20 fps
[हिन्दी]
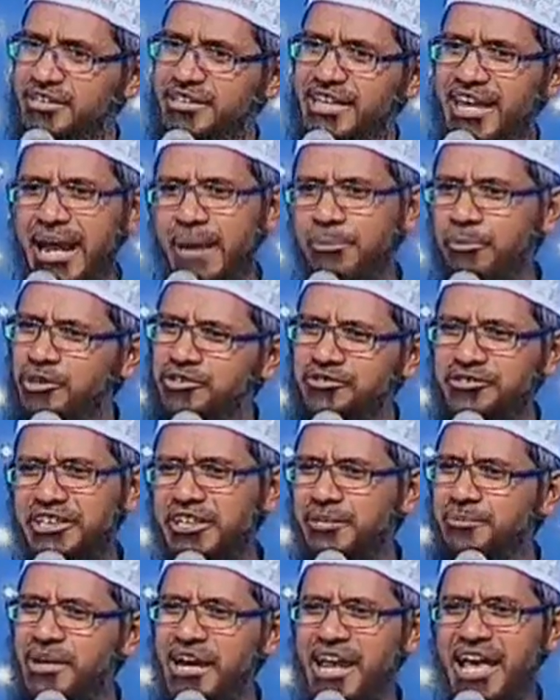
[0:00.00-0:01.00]
इधर आपको
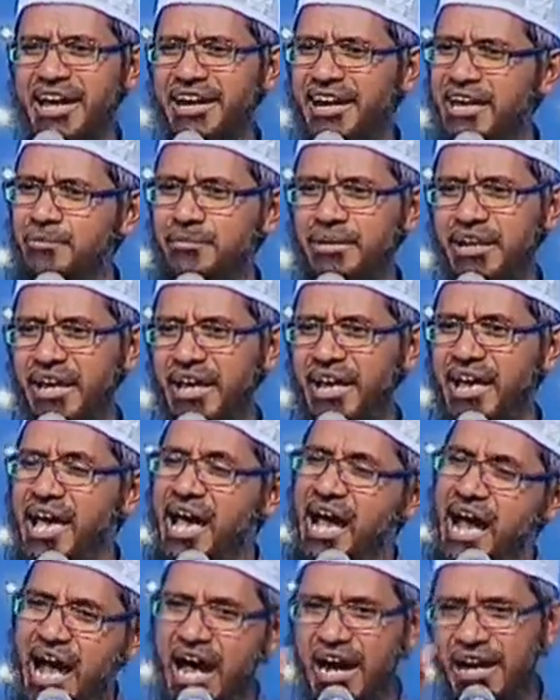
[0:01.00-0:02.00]
सीट मिले या नहीं मिले
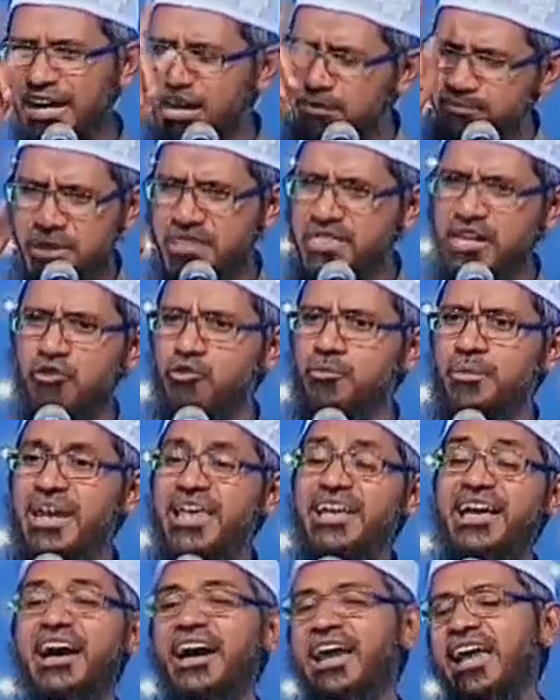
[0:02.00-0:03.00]
आखिरत में जरूर
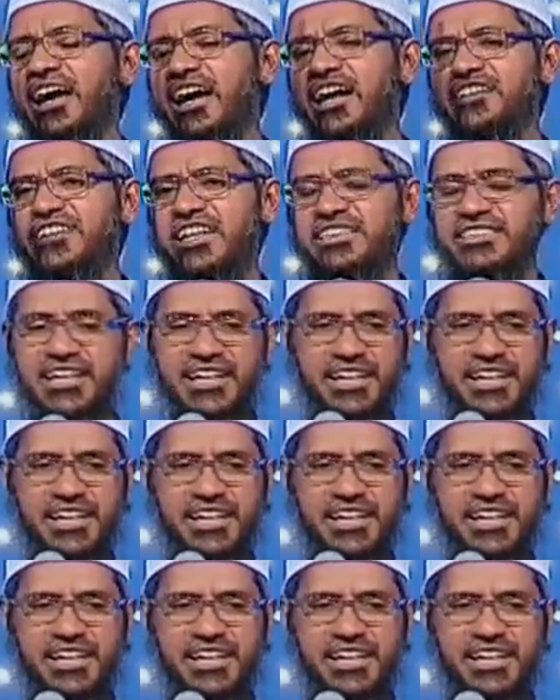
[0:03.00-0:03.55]
मिलेंगे अगर हक का साथ